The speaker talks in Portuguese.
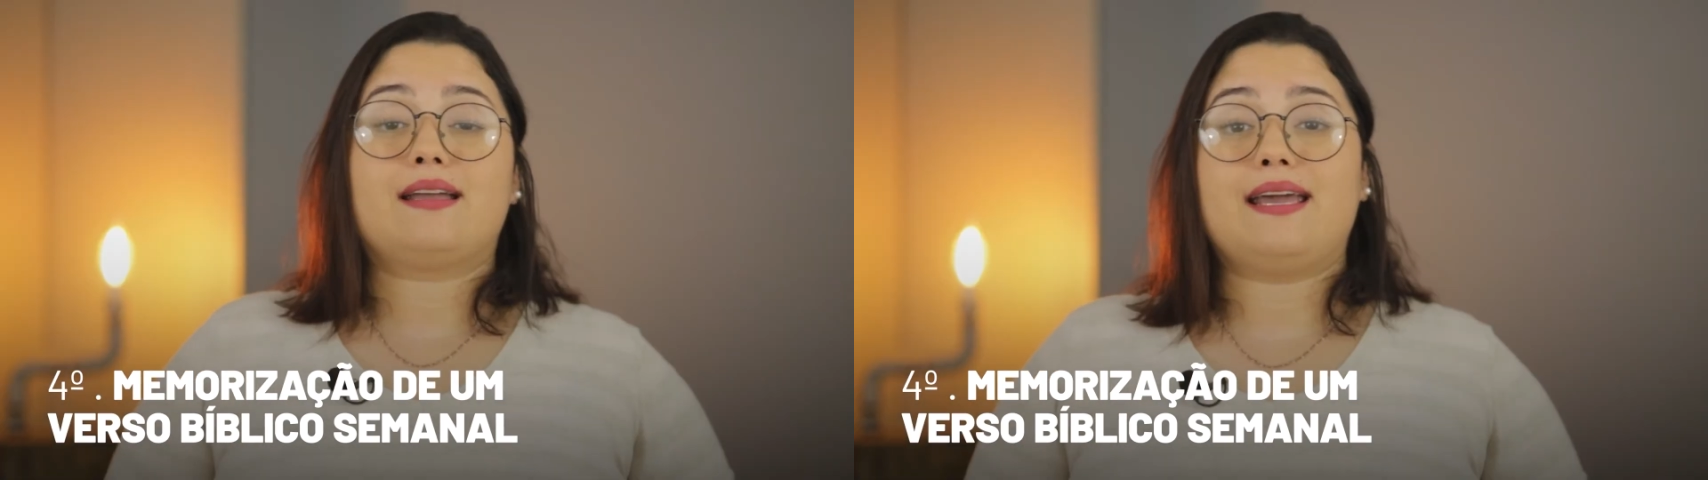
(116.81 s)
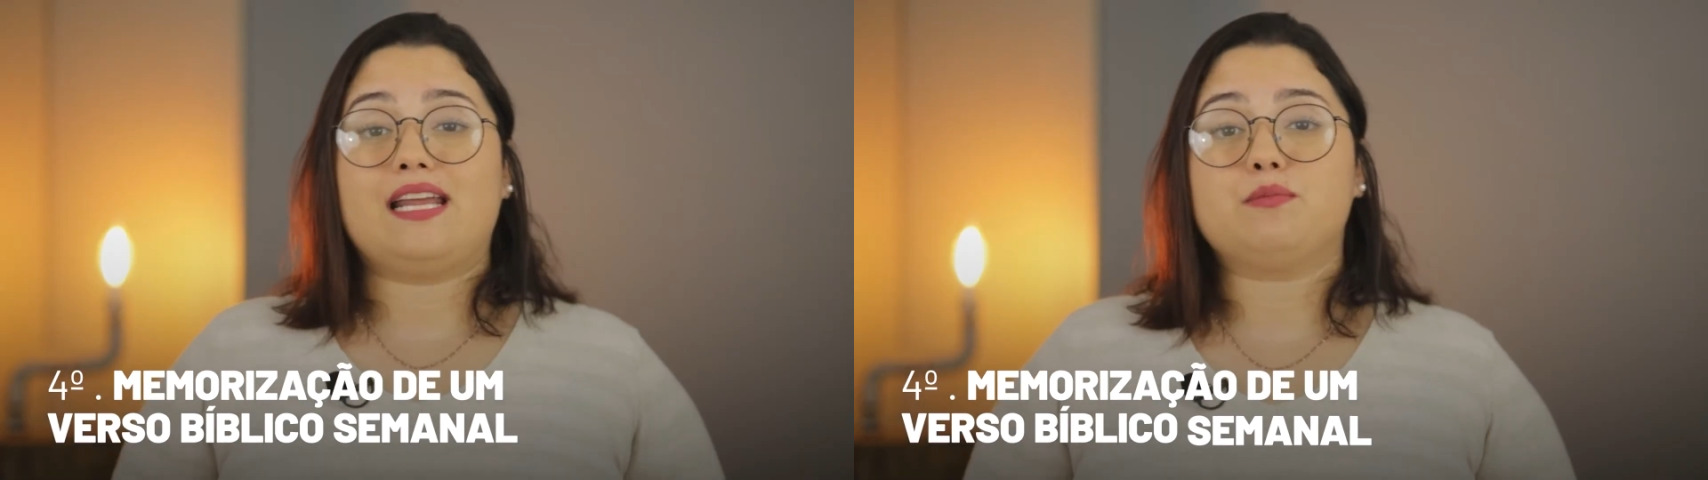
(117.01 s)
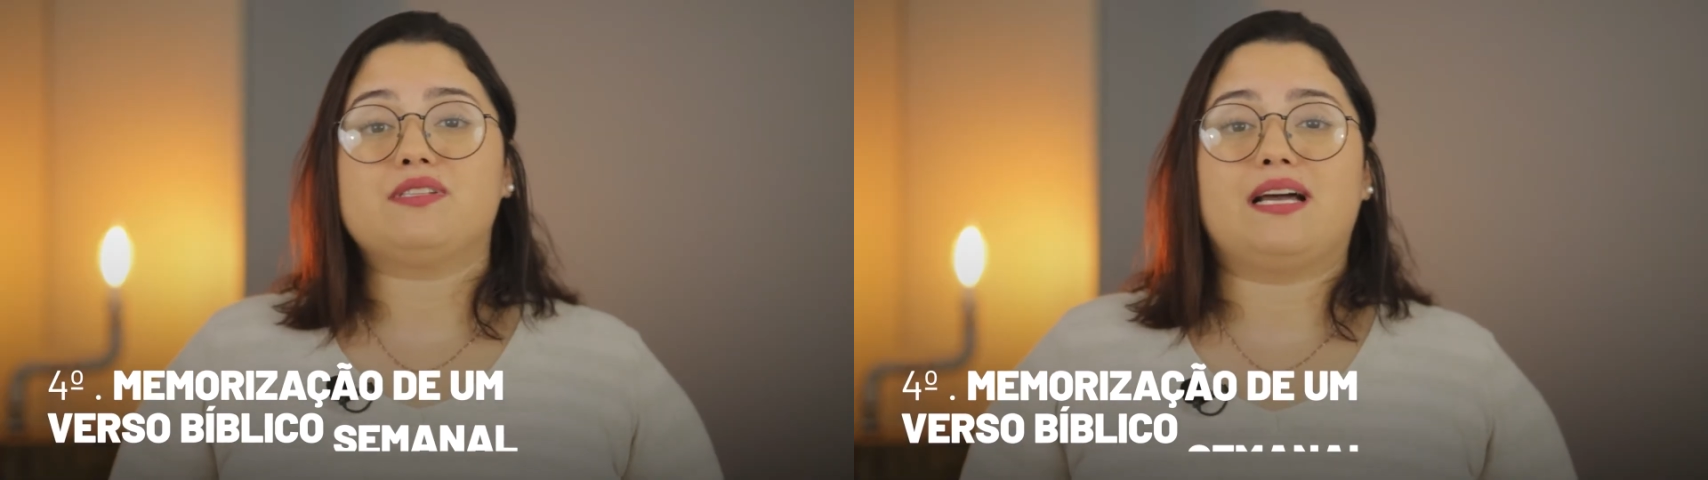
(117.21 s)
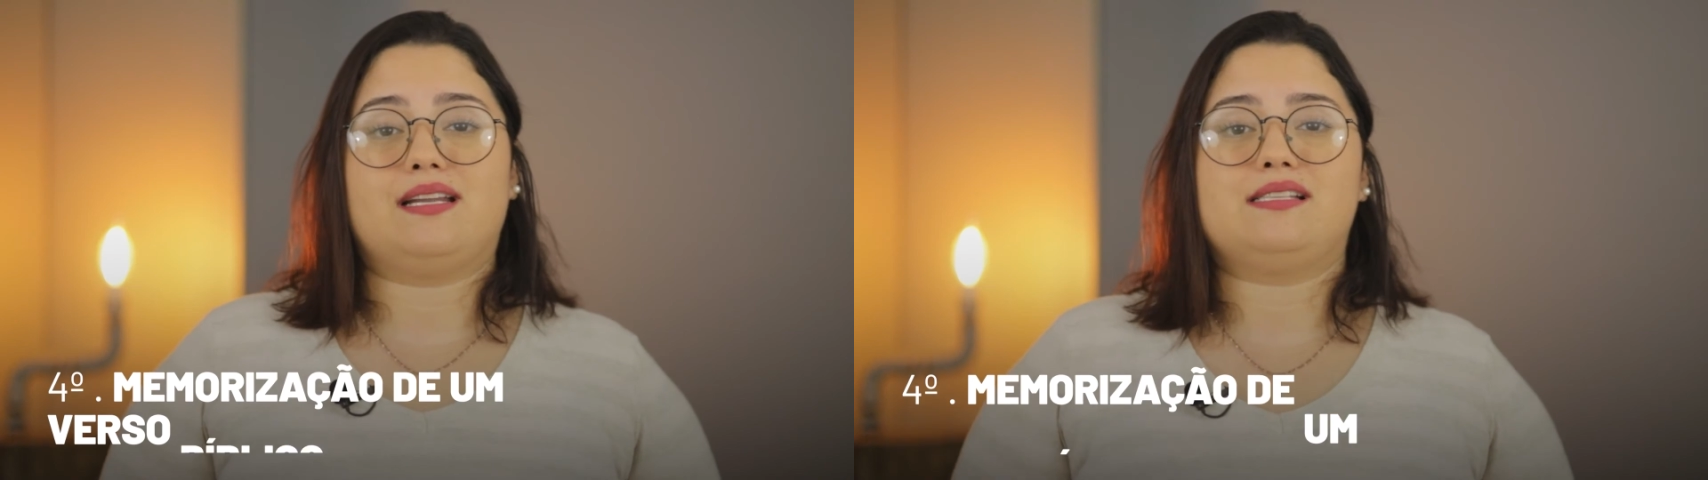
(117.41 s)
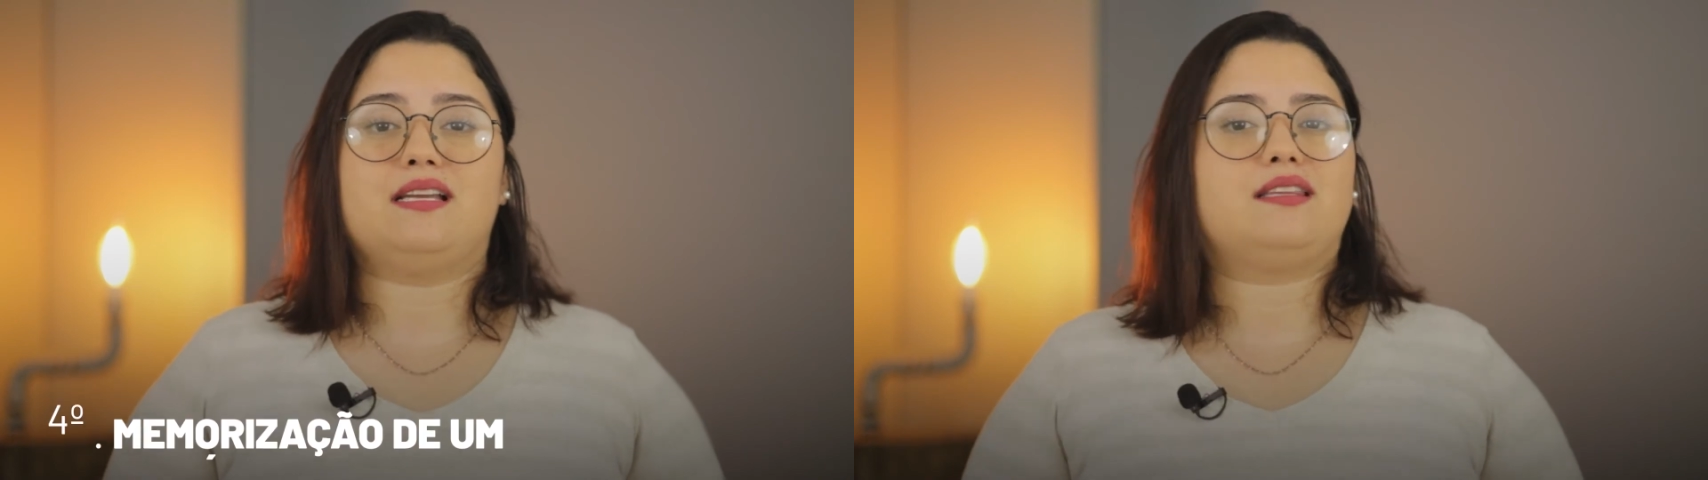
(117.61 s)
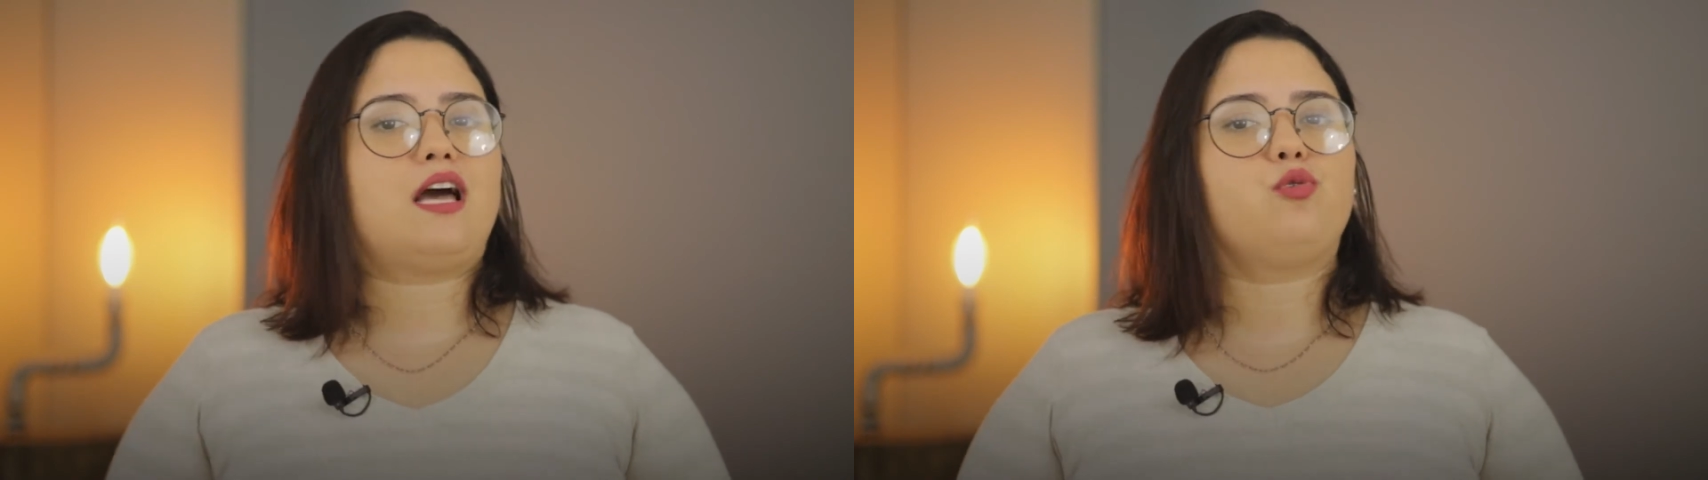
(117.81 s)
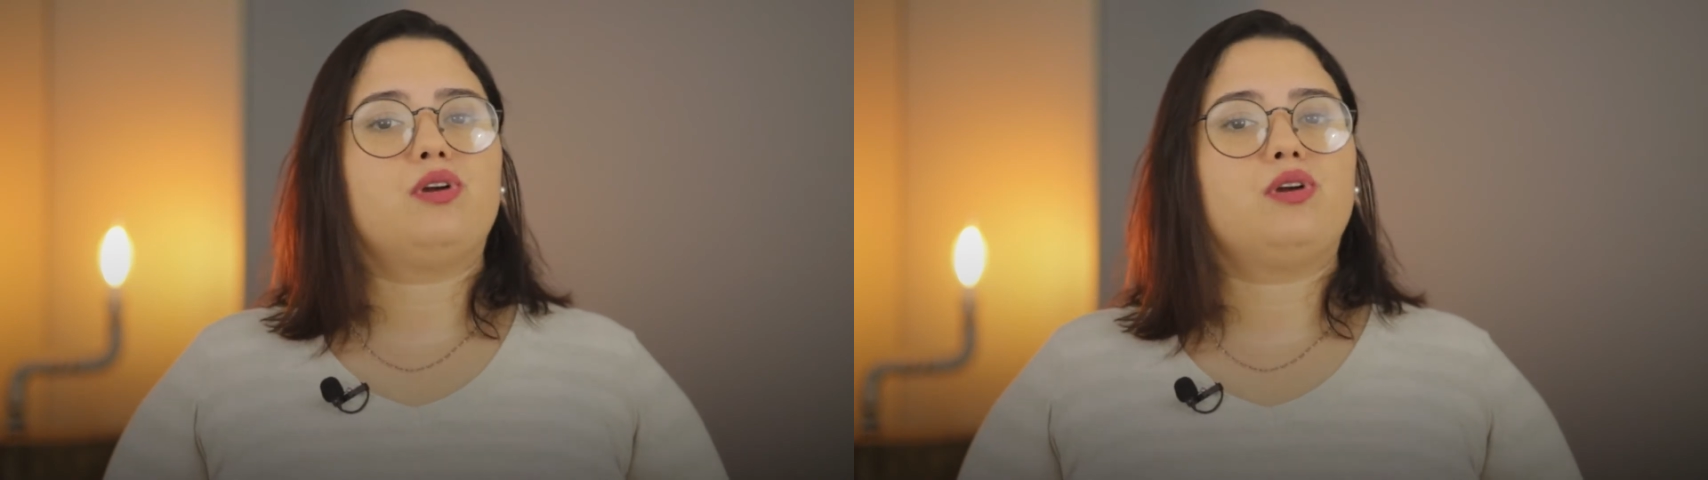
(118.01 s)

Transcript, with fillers: Queremos acrescentar